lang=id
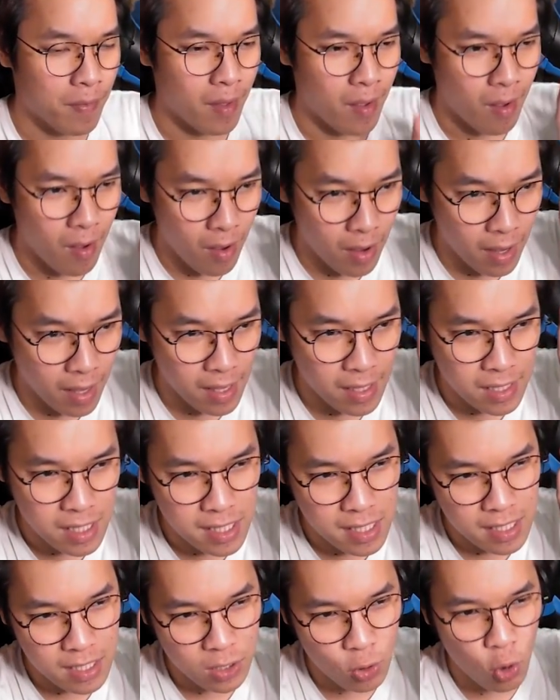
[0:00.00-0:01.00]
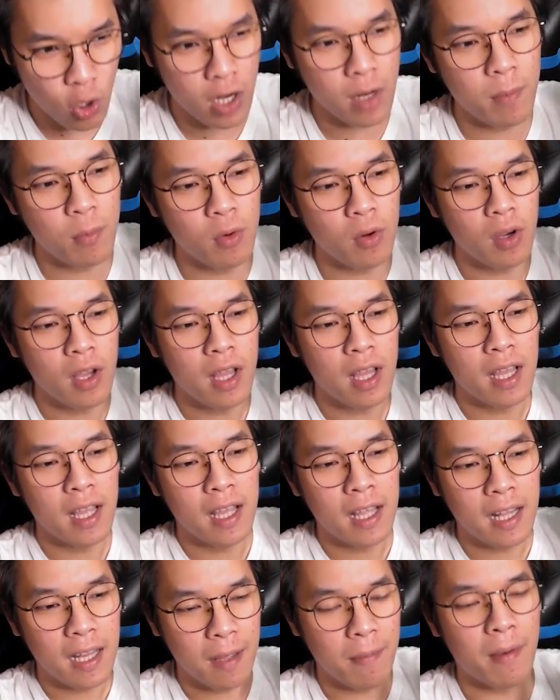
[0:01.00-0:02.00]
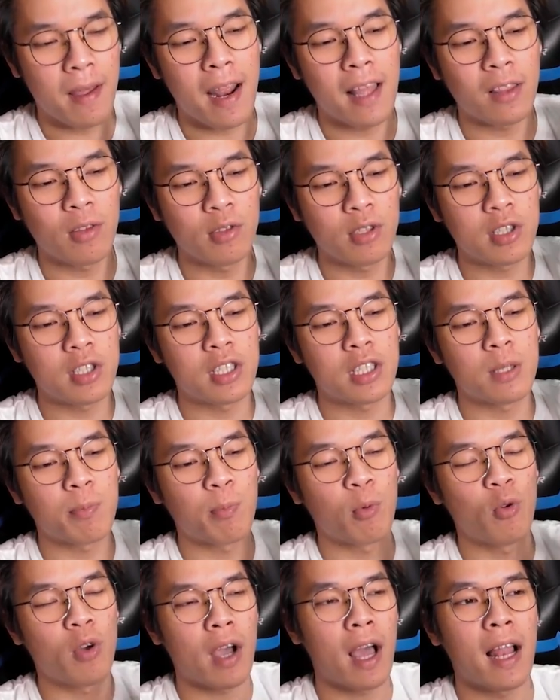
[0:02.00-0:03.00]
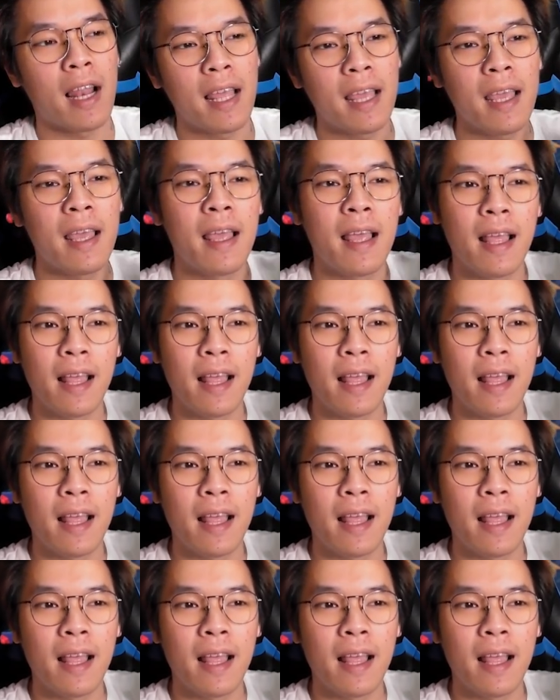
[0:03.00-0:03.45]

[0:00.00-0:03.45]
Oke, okay, 2510 kali.